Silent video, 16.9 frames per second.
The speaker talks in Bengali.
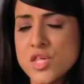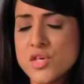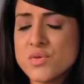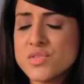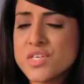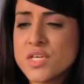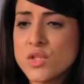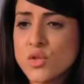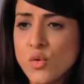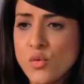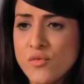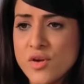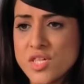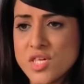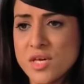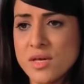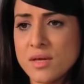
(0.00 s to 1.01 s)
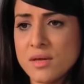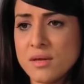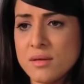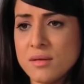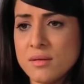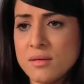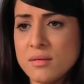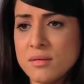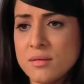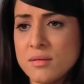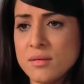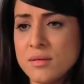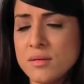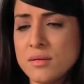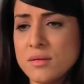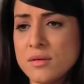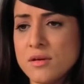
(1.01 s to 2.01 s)
আগে তার দুটো কারণ আছে
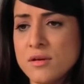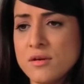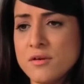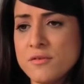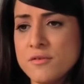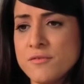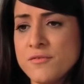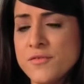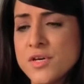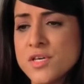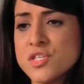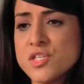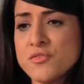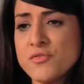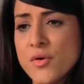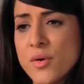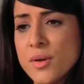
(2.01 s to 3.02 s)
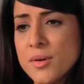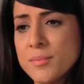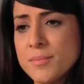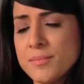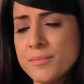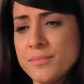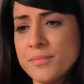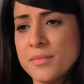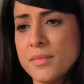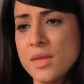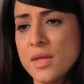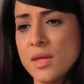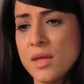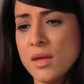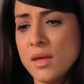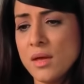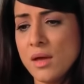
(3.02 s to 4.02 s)
ফার্স্ট অফ অল
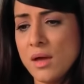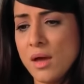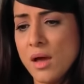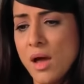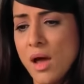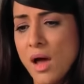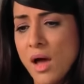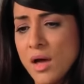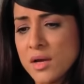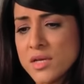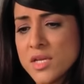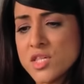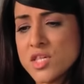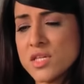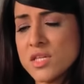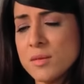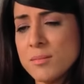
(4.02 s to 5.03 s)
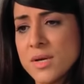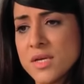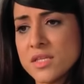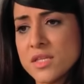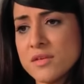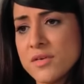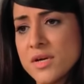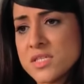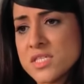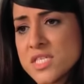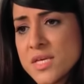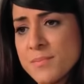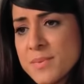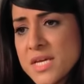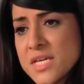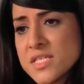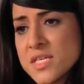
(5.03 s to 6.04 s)
অগ্নি মরার সময়
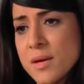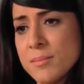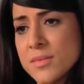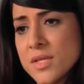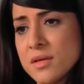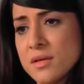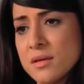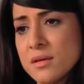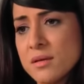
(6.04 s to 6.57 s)
সবার সামনে